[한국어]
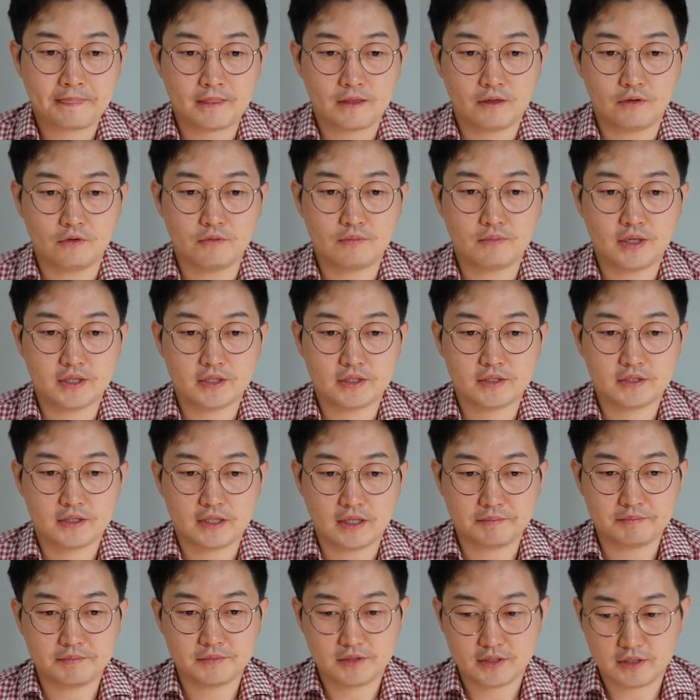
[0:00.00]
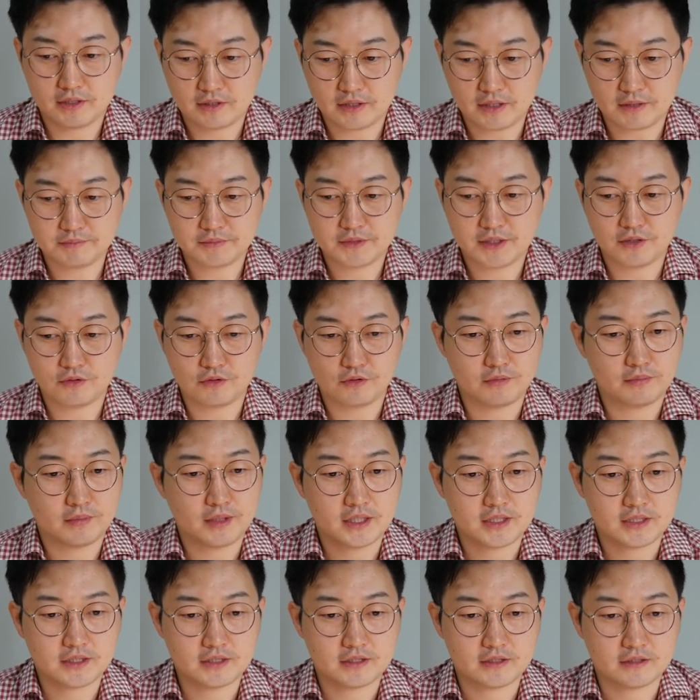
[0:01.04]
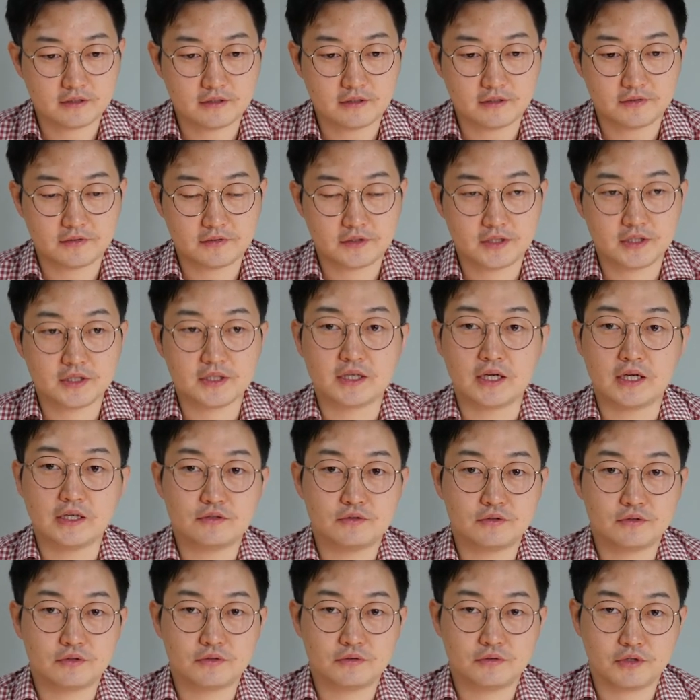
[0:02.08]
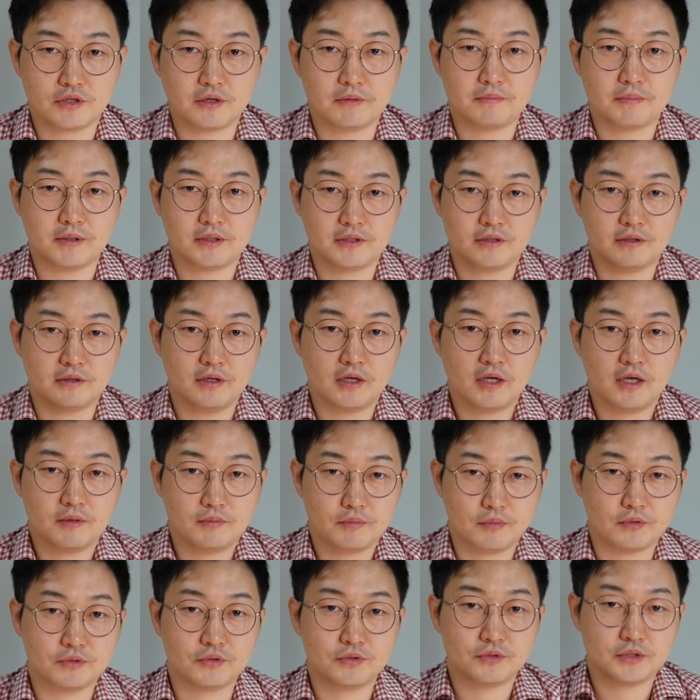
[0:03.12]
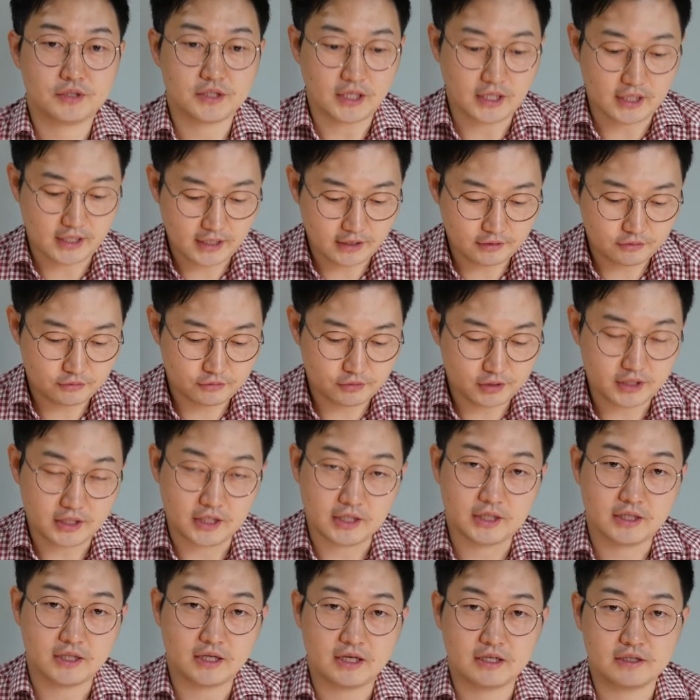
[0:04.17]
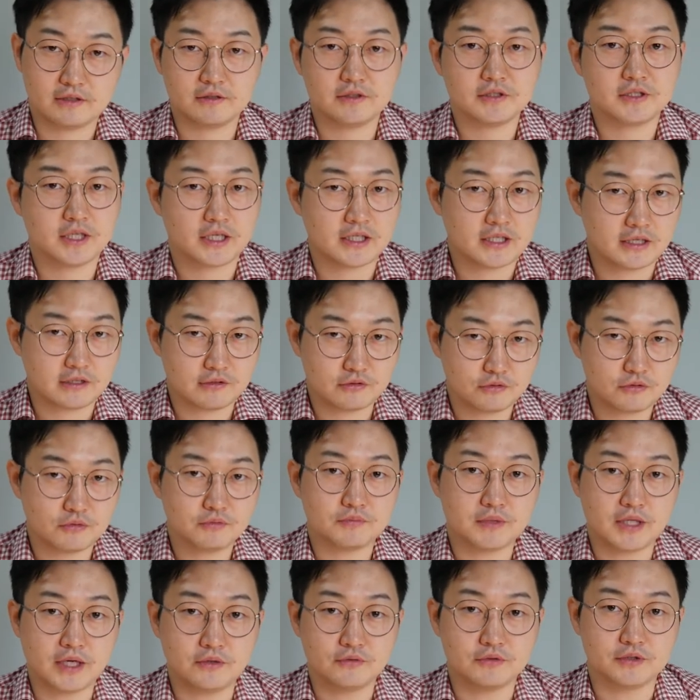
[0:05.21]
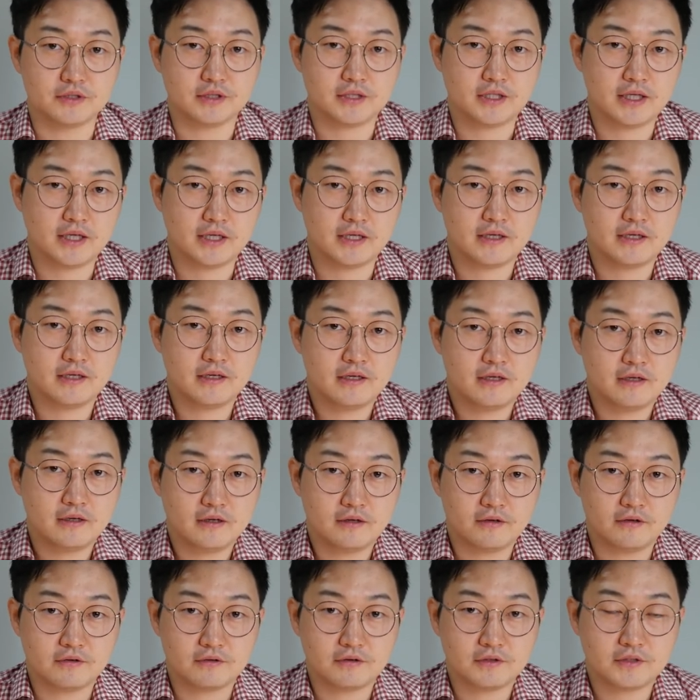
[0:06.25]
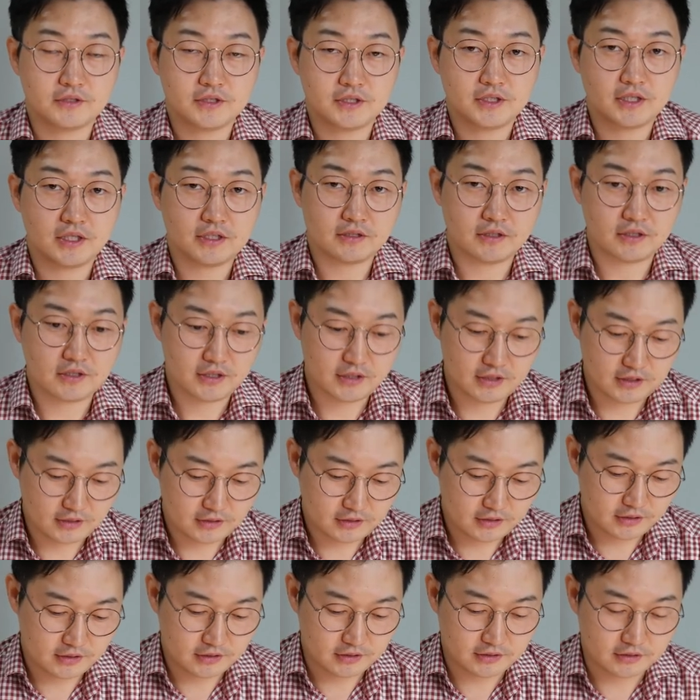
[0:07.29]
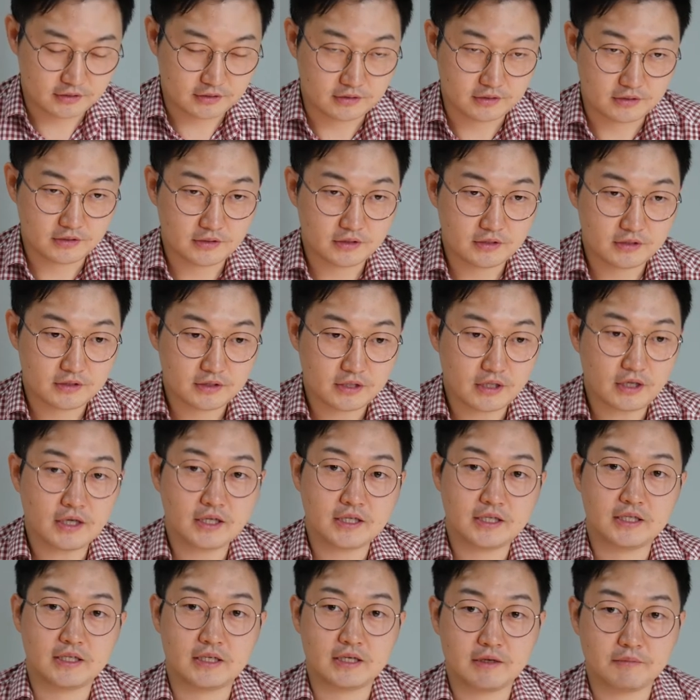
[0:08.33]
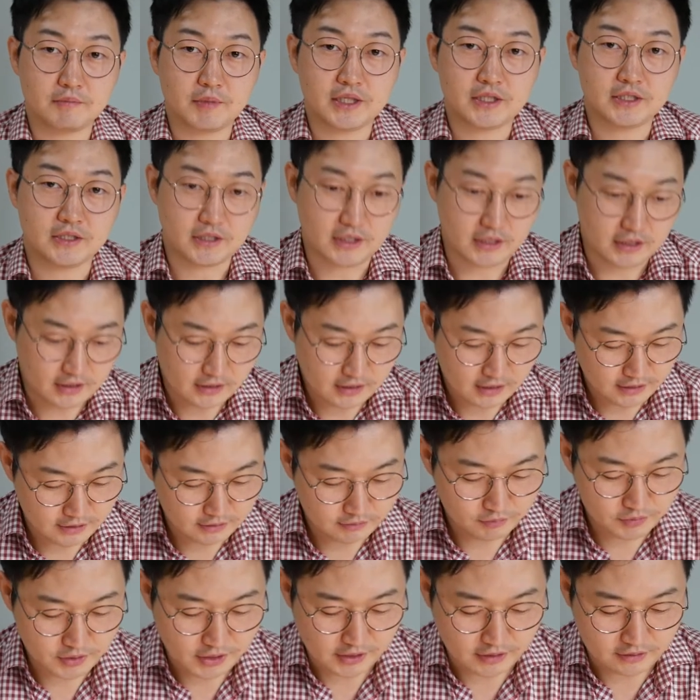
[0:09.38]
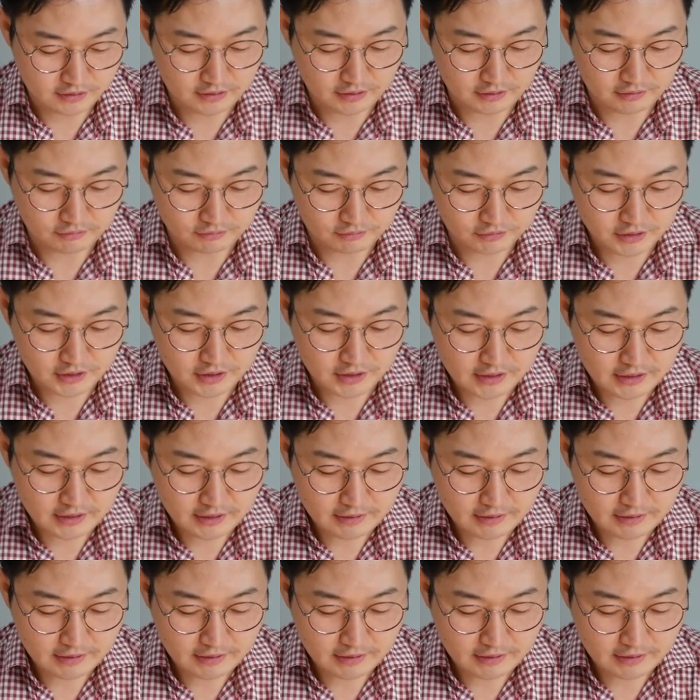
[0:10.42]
올바른 남, 남자가 올바른 그런 길을 갈 수 있도록 옆에서 보조를 잘 해줘야 된다 그런 이야기가 조금 나오는데 어, 그건 시대적인 그 상황이니까 많이 이해를 하시면 될 것 같고요.